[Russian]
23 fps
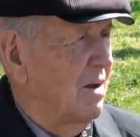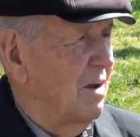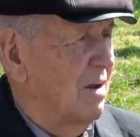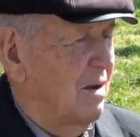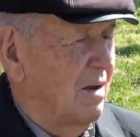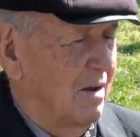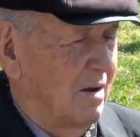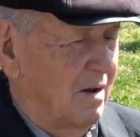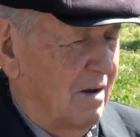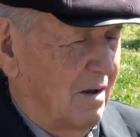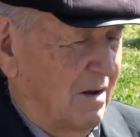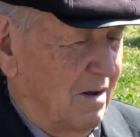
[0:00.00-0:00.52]
что
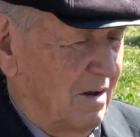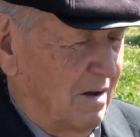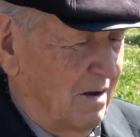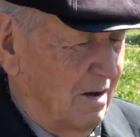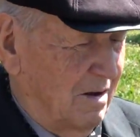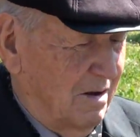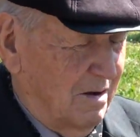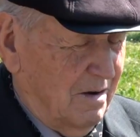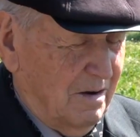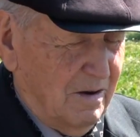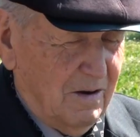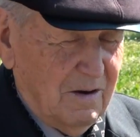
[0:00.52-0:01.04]
такое
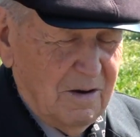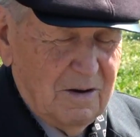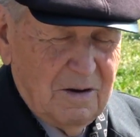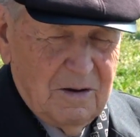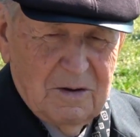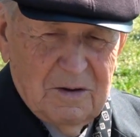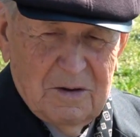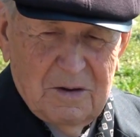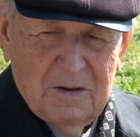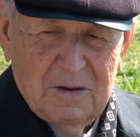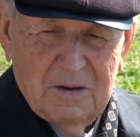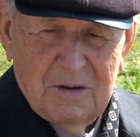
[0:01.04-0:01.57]

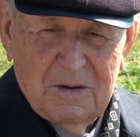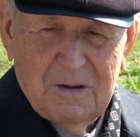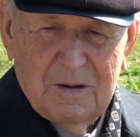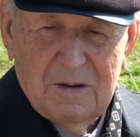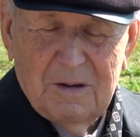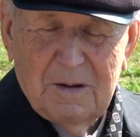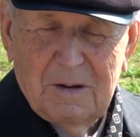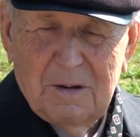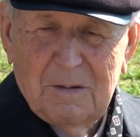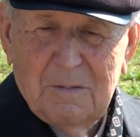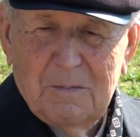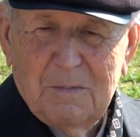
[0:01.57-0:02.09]
сапер.
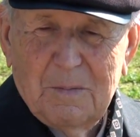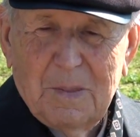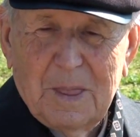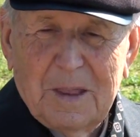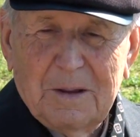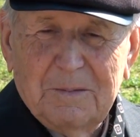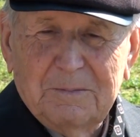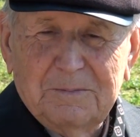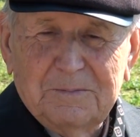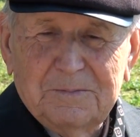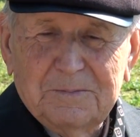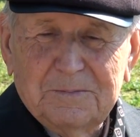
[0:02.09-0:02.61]
Что он
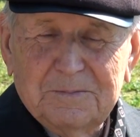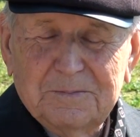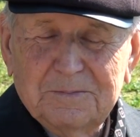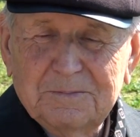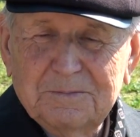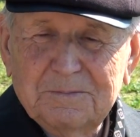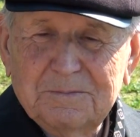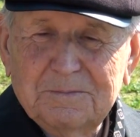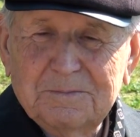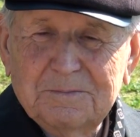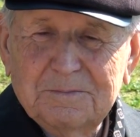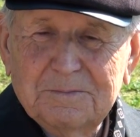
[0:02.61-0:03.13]
каждую
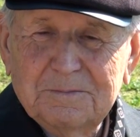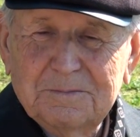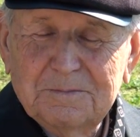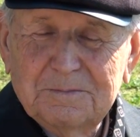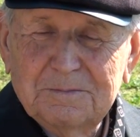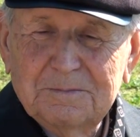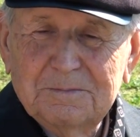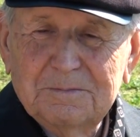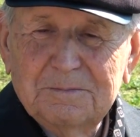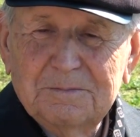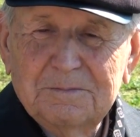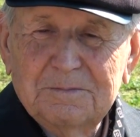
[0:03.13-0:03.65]

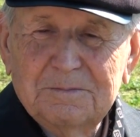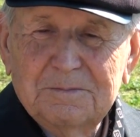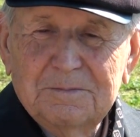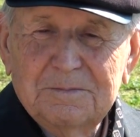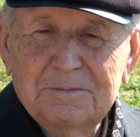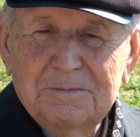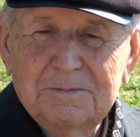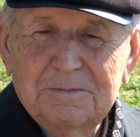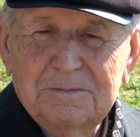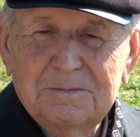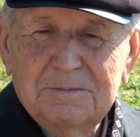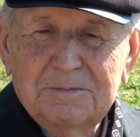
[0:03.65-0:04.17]
минуту
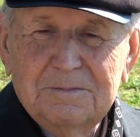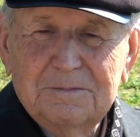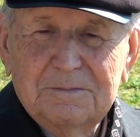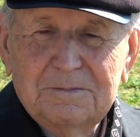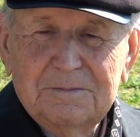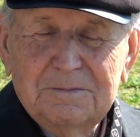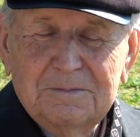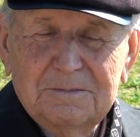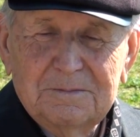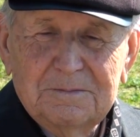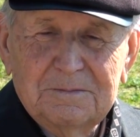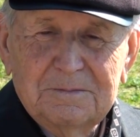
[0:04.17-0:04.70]

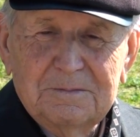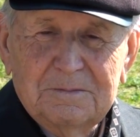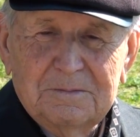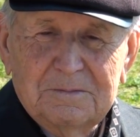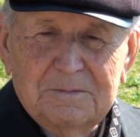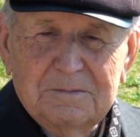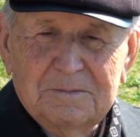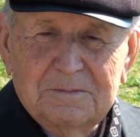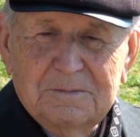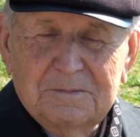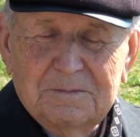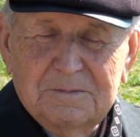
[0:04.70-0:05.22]
рискует жизнью.